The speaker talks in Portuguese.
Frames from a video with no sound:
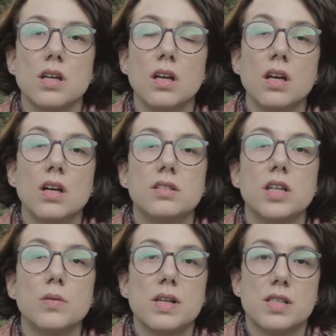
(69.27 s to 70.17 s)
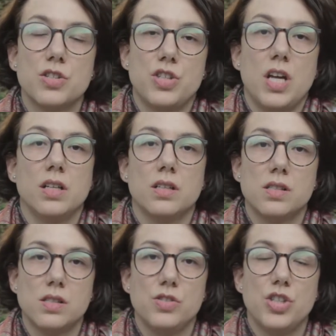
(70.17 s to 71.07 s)
que estão nas agendas
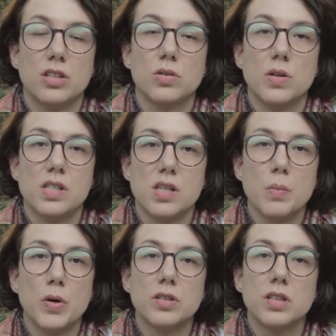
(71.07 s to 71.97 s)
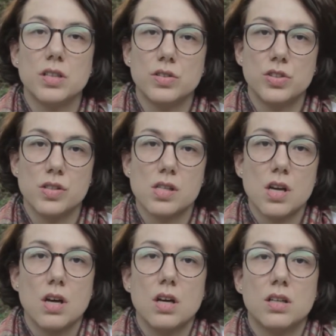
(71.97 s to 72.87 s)
de atores importantes
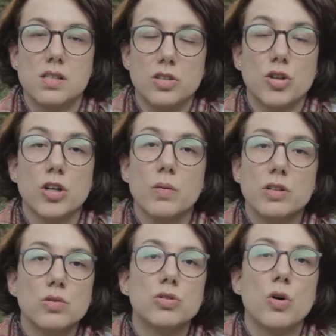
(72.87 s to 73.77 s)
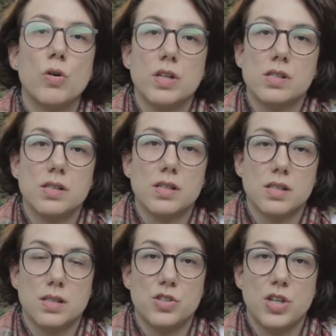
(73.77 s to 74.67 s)
que se tornam indutores
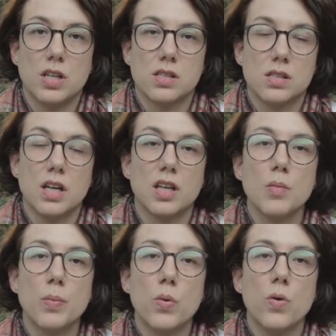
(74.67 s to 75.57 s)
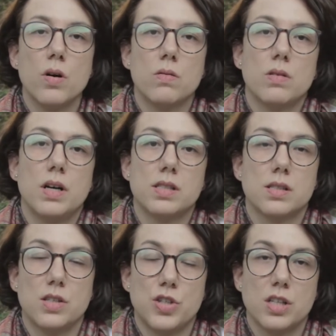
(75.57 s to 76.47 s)
dessas agendas, né, que empurram
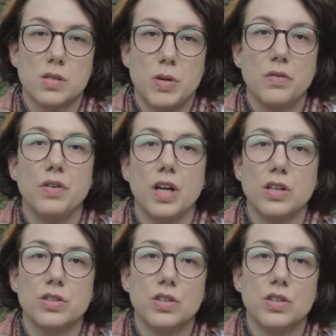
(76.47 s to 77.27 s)
essas agendas para frente.